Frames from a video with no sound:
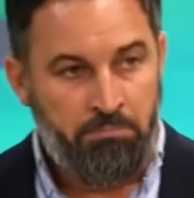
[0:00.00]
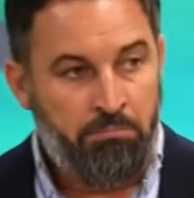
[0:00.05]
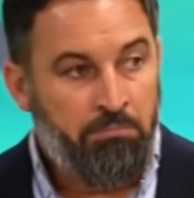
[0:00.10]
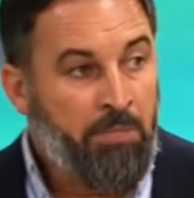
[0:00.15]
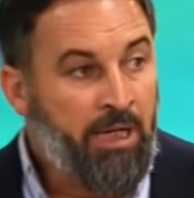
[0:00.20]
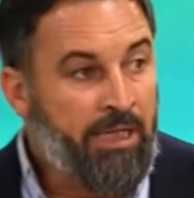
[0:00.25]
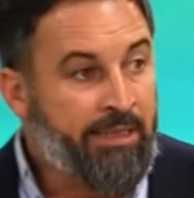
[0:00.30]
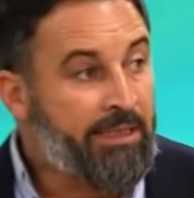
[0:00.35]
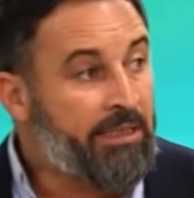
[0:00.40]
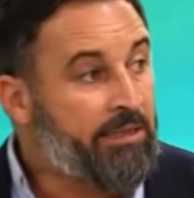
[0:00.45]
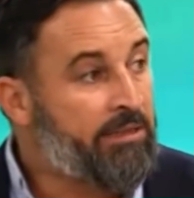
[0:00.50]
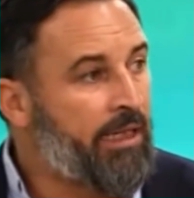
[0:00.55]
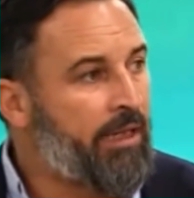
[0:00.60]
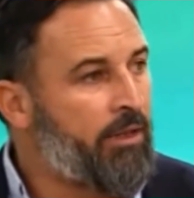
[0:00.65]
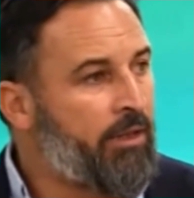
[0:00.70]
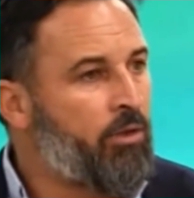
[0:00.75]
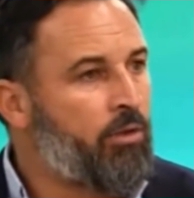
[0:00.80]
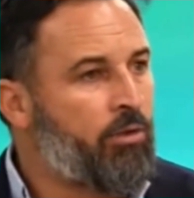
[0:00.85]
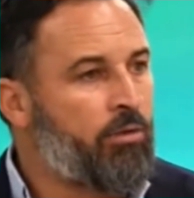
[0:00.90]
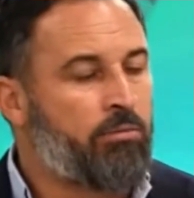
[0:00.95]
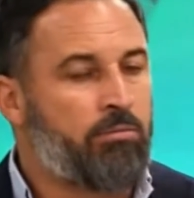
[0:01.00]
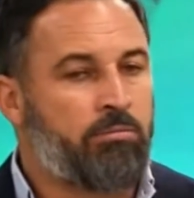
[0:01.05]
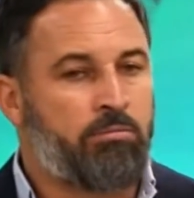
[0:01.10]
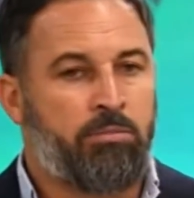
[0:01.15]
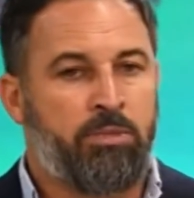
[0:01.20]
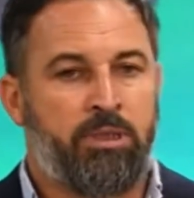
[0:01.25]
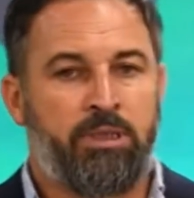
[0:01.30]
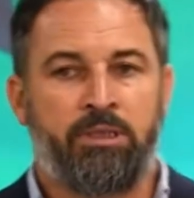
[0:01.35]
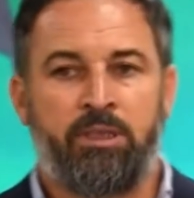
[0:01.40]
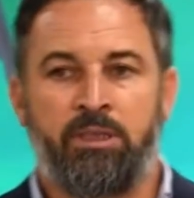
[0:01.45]
al dictado,
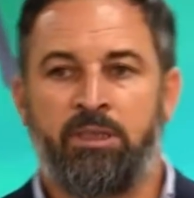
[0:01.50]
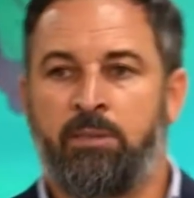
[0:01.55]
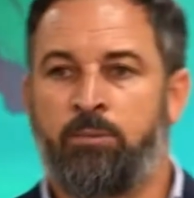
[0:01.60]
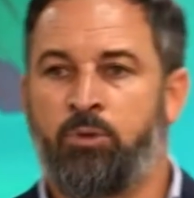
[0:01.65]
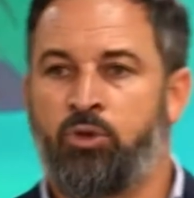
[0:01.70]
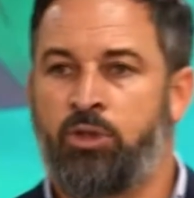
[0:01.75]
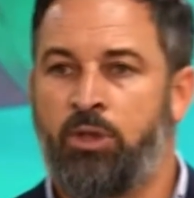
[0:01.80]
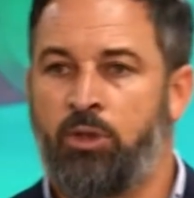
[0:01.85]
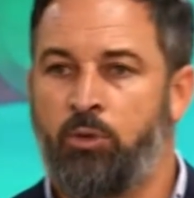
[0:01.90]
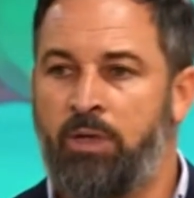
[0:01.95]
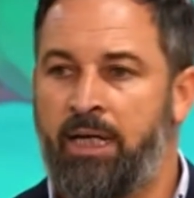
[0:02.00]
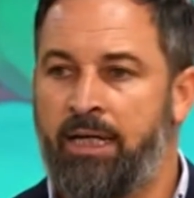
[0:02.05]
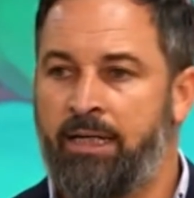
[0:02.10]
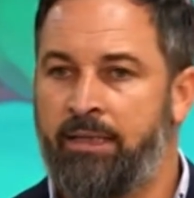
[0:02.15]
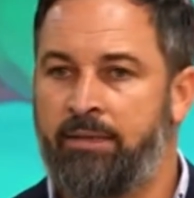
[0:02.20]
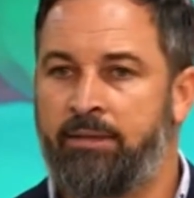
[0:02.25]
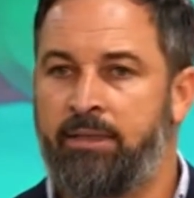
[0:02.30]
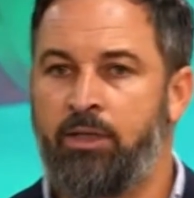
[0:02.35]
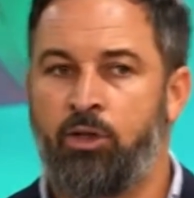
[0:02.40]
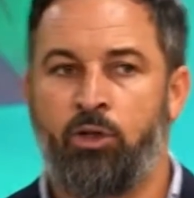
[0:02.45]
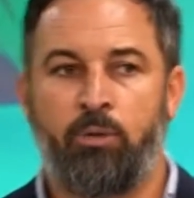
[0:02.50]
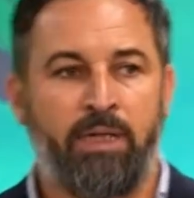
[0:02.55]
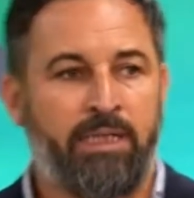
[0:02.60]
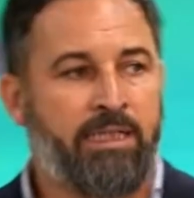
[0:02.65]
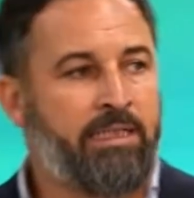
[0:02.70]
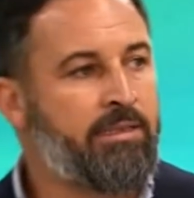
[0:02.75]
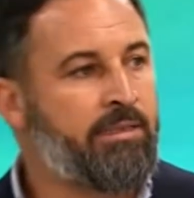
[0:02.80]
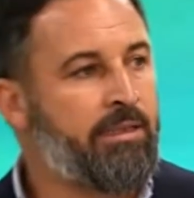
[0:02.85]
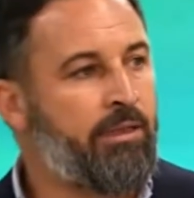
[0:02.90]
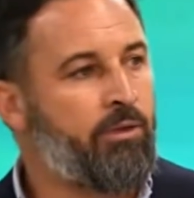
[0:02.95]
entendemos que de una agenda
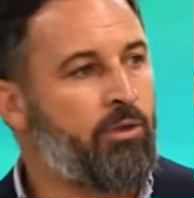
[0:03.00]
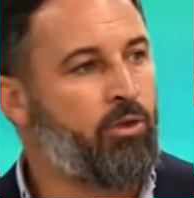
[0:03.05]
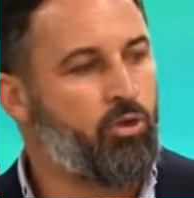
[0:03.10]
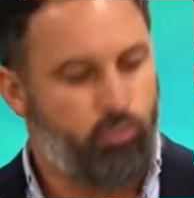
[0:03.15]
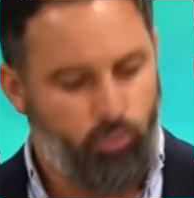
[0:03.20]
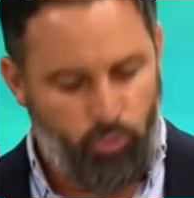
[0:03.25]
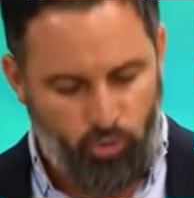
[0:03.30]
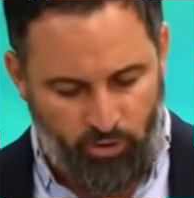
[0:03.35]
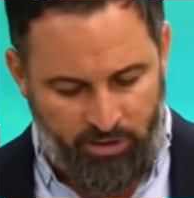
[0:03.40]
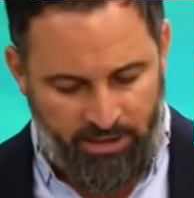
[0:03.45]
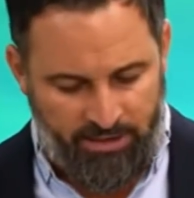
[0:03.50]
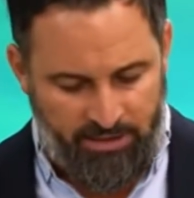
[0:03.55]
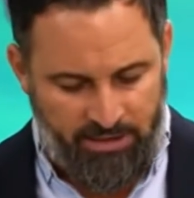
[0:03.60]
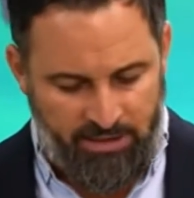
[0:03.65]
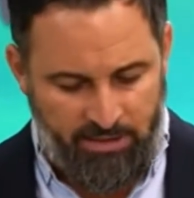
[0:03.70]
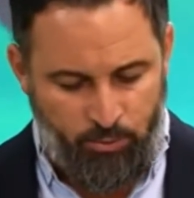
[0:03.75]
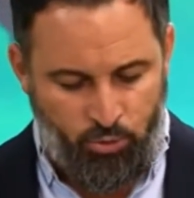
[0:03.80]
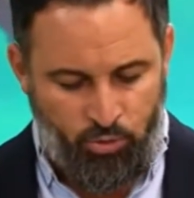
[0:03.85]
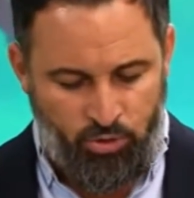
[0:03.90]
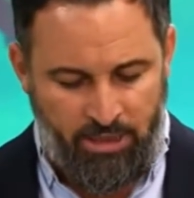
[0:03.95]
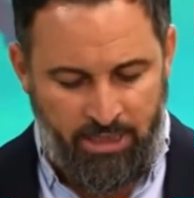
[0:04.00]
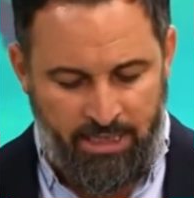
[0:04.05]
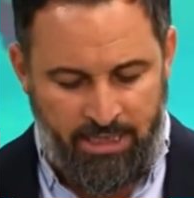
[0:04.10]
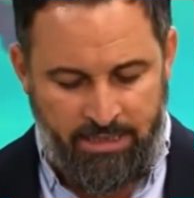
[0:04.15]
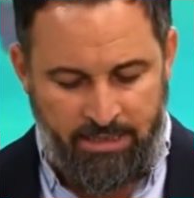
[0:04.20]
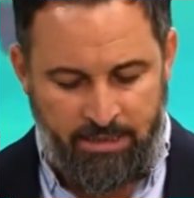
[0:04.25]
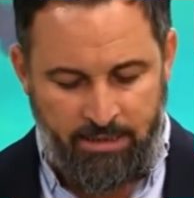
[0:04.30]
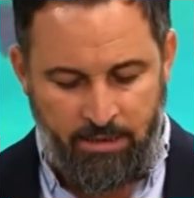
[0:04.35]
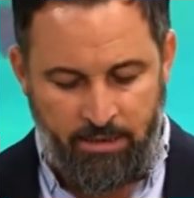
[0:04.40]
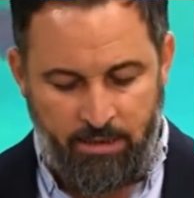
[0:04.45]
globalista o de los burócratas de
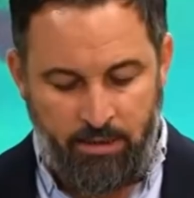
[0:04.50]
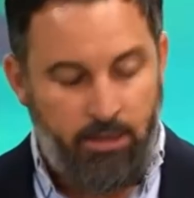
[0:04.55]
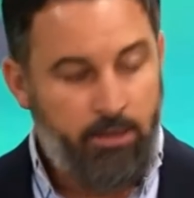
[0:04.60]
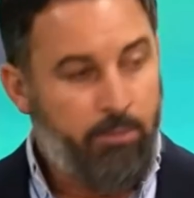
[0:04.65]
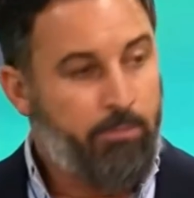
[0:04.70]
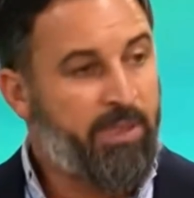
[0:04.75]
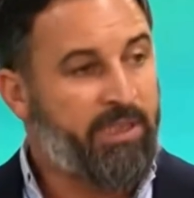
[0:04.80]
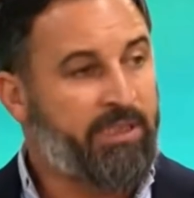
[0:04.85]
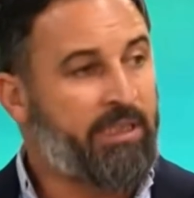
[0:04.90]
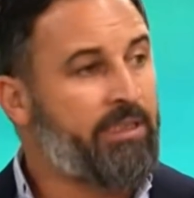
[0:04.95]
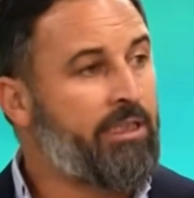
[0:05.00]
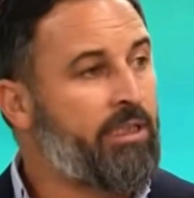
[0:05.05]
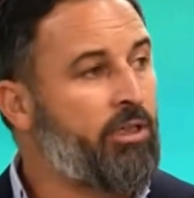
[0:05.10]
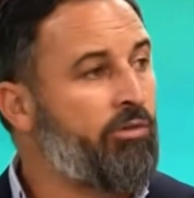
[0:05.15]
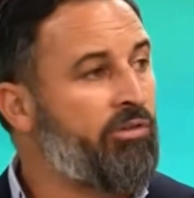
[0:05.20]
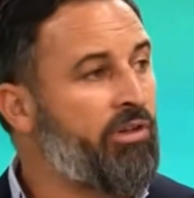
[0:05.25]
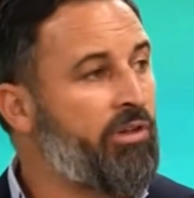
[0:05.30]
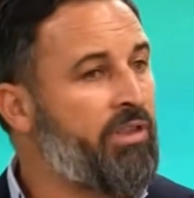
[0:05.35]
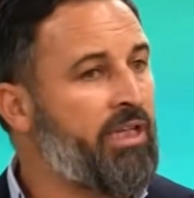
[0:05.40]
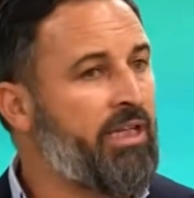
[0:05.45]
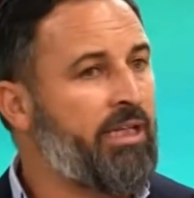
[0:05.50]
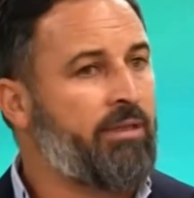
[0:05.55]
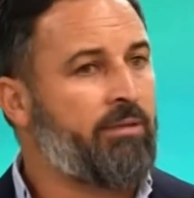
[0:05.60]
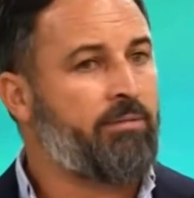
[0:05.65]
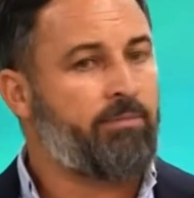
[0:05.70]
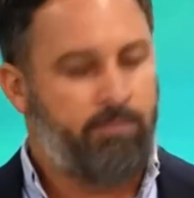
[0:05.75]
Bruselas, pretenden ofrecer